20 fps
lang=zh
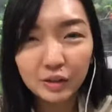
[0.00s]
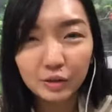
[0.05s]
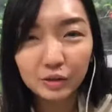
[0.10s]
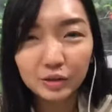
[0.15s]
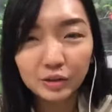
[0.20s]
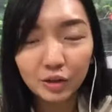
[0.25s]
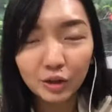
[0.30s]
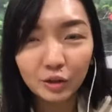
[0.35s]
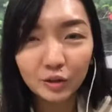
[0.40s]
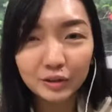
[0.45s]

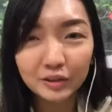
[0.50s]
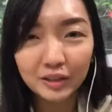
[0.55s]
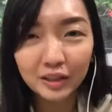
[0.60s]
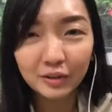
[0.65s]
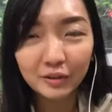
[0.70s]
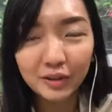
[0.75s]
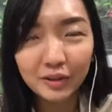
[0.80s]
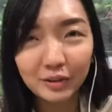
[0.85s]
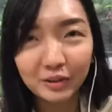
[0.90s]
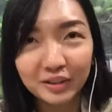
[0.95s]
时候
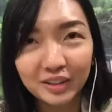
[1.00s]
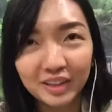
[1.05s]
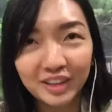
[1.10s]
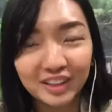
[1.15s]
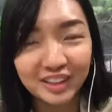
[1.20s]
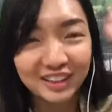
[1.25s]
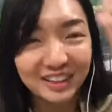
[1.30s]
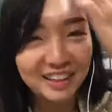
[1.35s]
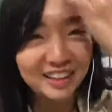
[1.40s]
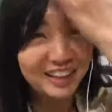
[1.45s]
因为
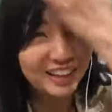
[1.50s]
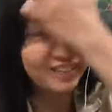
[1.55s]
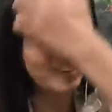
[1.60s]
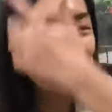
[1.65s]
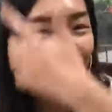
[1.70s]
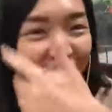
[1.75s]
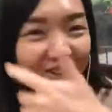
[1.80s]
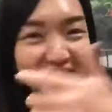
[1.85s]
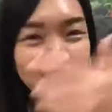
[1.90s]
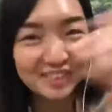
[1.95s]
呃因为
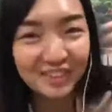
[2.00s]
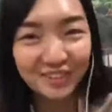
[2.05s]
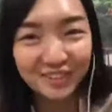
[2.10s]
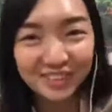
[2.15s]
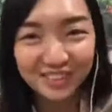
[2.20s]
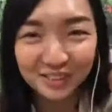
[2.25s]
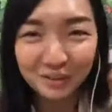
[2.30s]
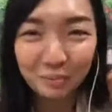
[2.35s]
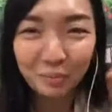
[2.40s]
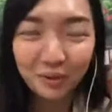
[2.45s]
有跟着我
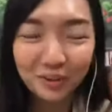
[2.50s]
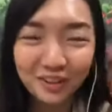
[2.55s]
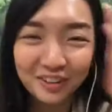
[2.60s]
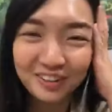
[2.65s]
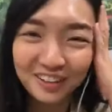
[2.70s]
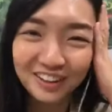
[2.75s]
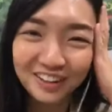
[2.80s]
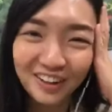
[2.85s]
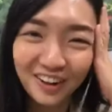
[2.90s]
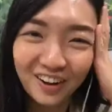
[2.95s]
直播的
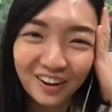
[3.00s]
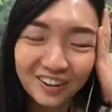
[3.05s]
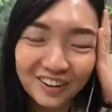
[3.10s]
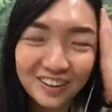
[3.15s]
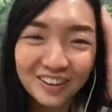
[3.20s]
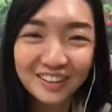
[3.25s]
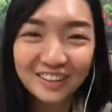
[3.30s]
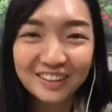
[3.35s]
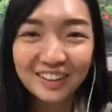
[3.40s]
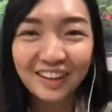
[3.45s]
人哦，
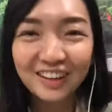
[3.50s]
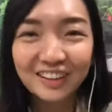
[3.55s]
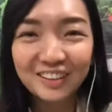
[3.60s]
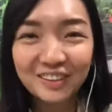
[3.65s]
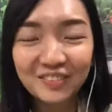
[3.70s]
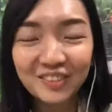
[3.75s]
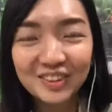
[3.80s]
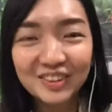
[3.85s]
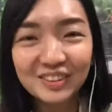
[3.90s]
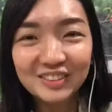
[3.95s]
然后你
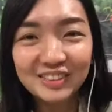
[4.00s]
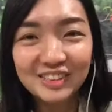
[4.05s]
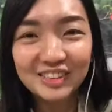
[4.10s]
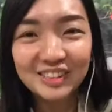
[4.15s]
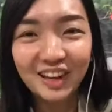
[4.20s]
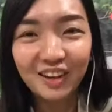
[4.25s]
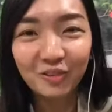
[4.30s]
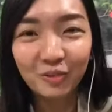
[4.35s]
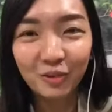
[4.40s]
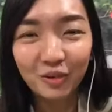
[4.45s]
们都知
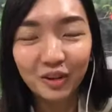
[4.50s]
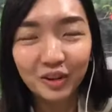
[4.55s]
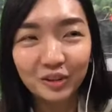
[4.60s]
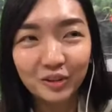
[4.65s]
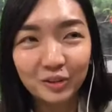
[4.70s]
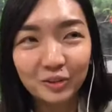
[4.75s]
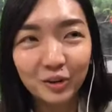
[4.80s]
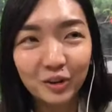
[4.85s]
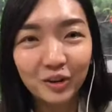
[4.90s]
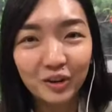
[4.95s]
道我
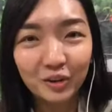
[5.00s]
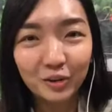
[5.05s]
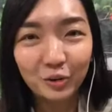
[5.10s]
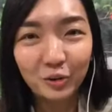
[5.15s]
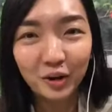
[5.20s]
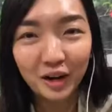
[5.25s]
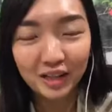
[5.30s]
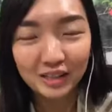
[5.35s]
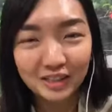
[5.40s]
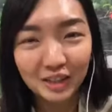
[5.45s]
很多
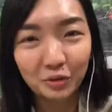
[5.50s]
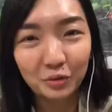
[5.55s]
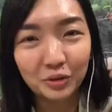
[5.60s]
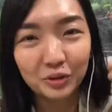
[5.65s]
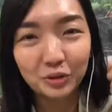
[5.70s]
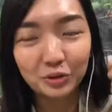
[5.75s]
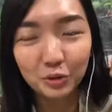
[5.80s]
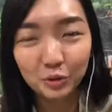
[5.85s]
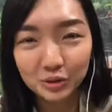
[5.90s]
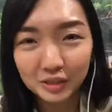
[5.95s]
过来找我
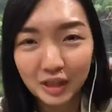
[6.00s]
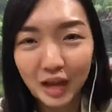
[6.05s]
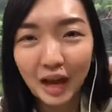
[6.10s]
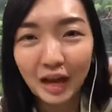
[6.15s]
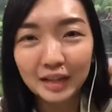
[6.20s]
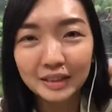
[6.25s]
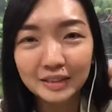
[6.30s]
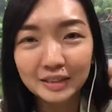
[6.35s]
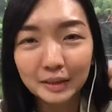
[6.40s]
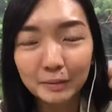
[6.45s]
的都是
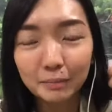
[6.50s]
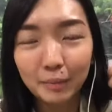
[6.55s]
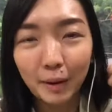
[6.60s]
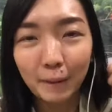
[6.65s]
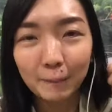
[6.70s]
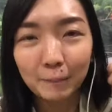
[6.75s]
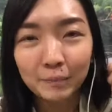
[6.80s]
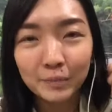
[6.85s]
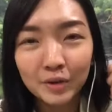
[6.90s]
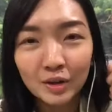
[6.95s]
癌症
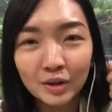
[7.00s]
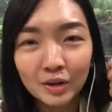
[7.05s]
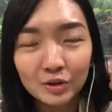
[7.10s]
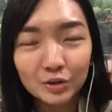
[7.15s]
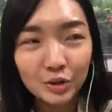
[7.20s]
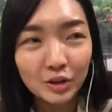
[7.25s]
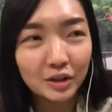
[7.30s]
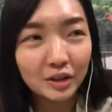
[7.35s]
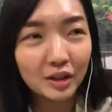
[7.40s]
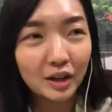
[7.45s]
嘛。
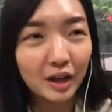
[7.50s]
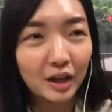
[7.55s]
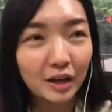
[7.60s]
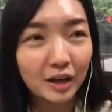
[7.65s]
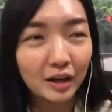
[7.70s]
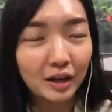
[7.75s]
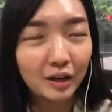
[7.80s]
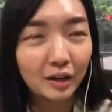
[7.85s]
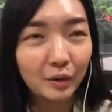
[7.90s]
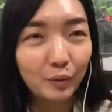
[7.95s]
所以
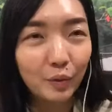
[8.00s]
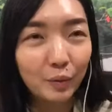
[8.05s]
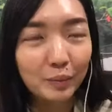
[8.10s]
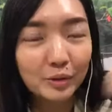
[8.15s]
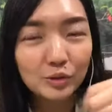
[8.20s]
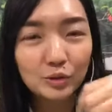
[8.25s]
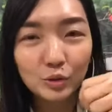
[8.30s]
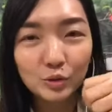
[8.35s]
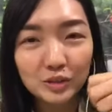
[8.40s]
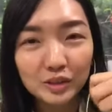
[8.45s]
呃，我
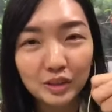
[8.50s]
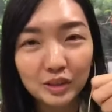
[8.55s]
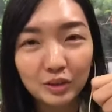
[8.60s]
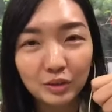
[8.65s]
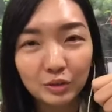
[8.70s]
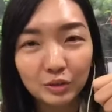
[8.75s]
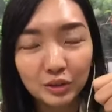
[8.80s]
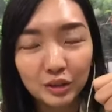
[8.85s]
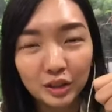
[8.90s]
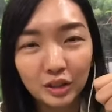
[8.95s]
们中心
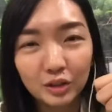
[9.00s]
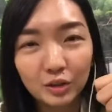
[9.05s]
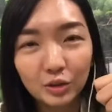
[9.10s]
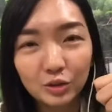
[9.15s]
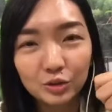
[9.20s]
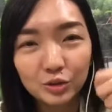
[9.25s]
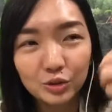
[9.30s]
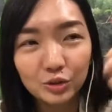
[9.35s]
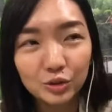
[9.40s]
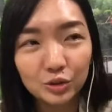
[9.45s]
有提
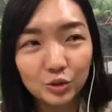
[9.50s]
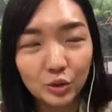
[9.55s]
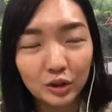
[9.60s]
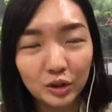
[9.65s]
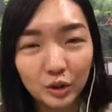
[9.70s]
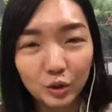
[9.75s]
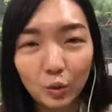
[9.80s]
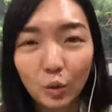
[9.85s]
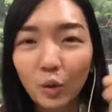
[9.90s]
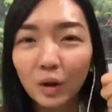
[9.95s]
供，就是说
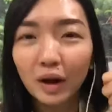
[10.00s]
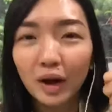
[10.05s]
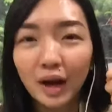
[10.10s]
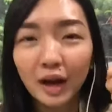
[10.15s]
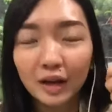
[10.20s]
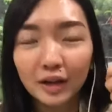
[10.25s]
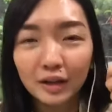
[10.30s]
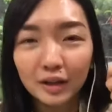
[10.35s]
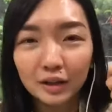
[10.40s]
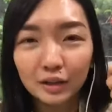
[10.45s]
你过
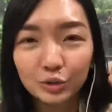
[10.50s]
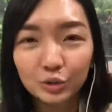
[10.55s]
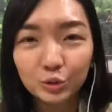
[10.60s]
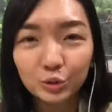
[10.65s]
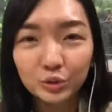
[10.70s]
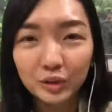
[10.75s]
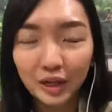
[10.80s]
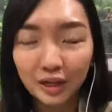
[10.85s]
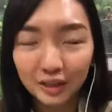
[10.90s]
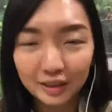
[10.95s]
来呃
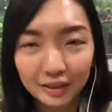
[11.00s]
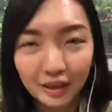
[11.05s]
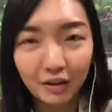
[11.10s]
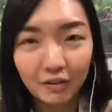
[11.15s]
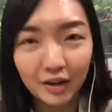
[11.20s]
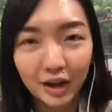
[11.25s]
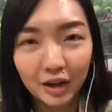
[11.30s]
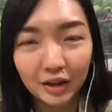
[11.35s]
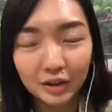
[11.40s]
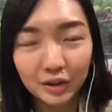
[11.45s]
住上一到
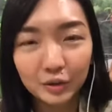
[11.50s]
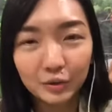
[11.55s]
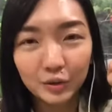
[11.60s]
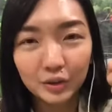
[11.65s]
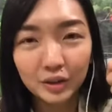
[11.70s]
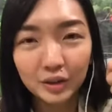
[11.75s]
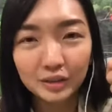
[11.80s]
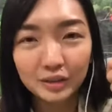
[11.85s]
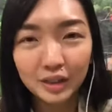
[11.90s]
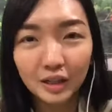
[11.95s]
两个月
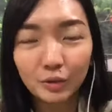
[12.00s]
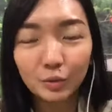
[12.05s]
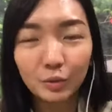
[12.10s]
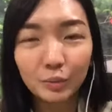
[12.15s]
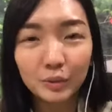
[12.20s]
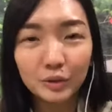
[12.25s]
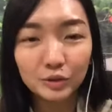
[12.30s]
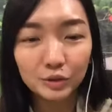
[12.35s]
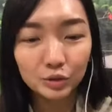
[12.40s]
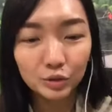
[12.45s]
的，这样我
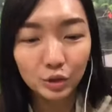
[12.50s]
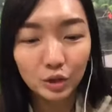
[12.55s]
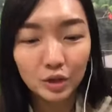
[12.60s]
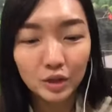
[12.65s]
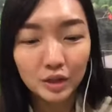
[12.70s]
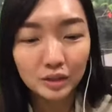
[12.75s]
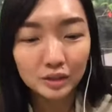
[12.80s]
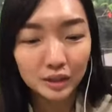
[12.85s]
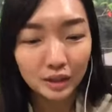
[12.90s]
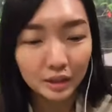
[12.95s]
们就
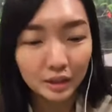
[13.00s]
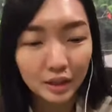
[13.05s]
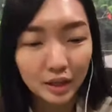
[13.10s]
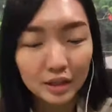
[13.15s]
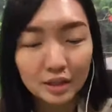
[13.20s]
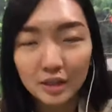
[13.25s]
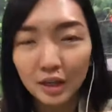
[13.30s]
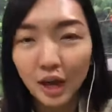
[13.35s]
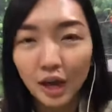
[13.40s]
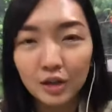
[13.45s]
整个
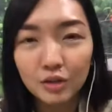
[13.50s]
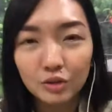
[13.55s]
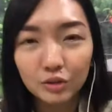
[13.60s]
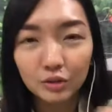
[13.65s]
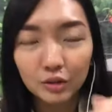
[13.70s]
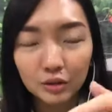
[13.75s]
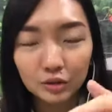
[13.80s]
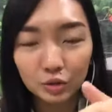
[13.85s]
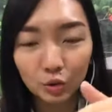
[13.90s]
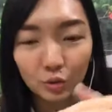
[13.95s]
schedule
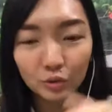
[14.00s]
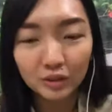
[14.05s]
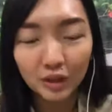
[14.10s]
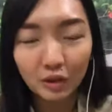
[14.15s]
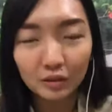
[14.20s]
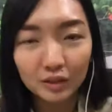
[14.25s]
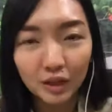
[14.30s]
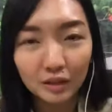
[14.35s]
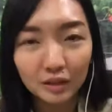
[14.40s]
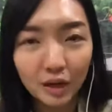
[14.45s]
从
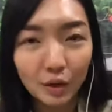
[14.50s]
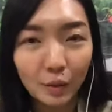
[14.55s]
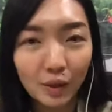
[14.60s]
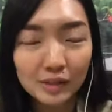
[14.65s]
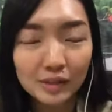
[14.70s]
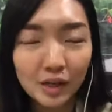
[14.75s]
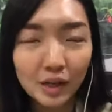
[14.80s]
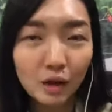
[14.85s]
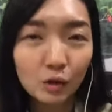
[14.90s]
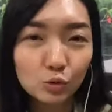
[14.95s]
早上到晚
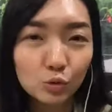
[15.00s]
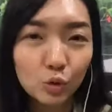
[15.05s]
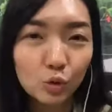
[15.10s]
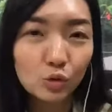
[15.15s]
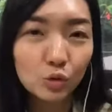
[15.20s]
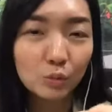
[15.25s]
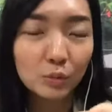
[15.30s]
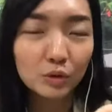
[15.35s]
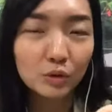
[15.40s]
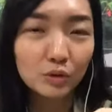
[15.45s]
上要做
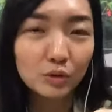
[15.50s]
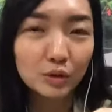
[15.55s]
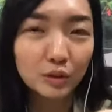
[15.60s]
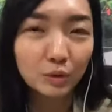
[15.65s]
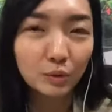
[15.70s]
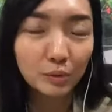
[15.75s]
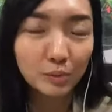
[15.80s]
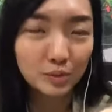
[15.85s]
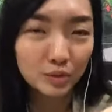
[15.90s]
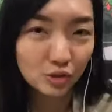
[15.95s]
什么东西，
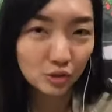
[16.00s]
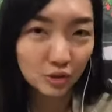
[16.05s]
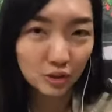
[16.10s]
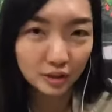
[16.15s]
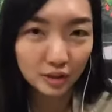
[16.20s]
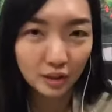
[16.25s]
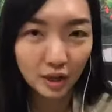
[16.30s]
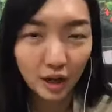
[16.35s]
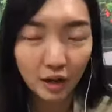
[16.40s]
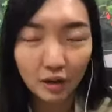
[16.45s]
我们就
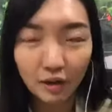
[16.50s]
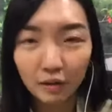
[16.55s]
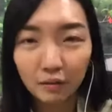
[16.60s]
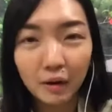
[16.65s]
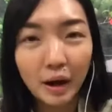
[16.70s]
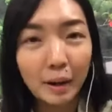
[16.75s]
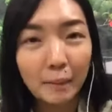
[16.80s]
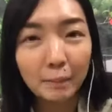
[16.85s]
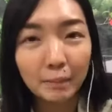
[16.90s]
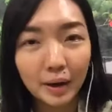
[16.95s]
跟你好好
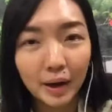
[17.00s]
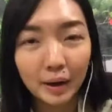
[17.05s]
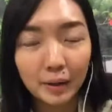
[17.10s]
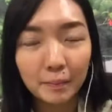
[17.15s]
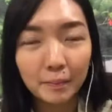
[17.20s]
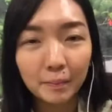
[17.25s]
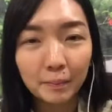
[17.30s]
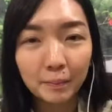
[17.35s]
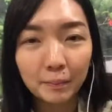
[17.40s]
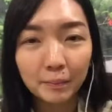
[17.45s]
安排，
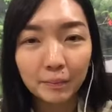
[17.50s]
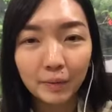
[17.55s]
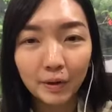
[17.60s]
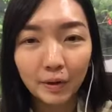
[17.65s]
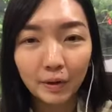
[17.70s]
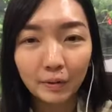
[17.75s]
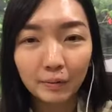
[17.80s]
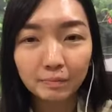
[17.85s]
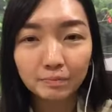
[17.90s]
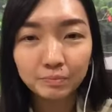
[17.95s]

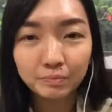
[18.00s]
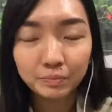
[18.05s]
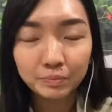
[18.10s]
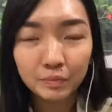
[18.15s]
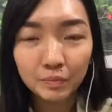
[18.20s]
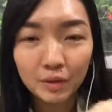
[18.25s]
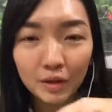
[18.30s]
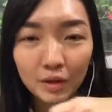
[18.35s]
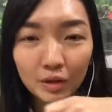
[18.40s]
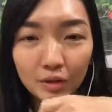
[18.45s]
好。
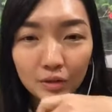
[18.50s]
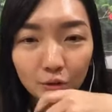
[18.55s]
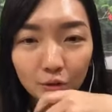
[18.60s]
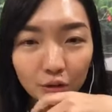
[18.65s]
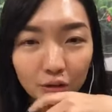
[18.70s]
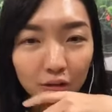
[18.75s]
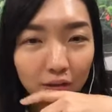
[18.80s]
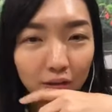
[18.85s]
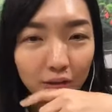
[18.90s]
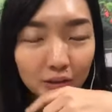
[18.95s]
所
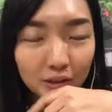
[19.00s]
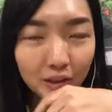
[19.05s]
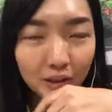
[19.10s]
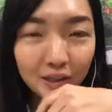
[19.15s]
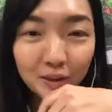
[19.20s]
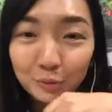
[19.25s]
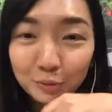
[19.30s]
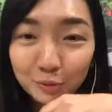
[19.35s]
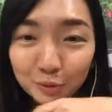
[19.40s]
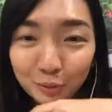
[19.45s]
以哎，
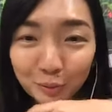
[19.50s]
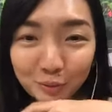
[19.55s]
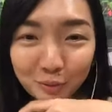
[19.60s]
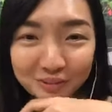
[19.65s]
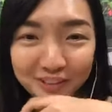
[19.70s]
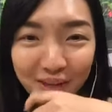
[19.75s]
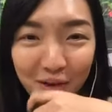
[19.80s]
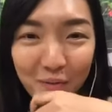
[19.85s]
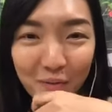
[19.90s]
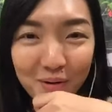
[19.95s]
有什么东
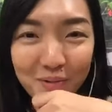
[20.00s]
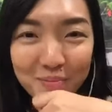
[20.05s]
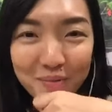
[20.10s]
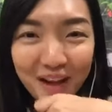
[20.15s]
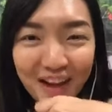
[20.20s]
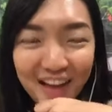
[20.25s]
西要问吗？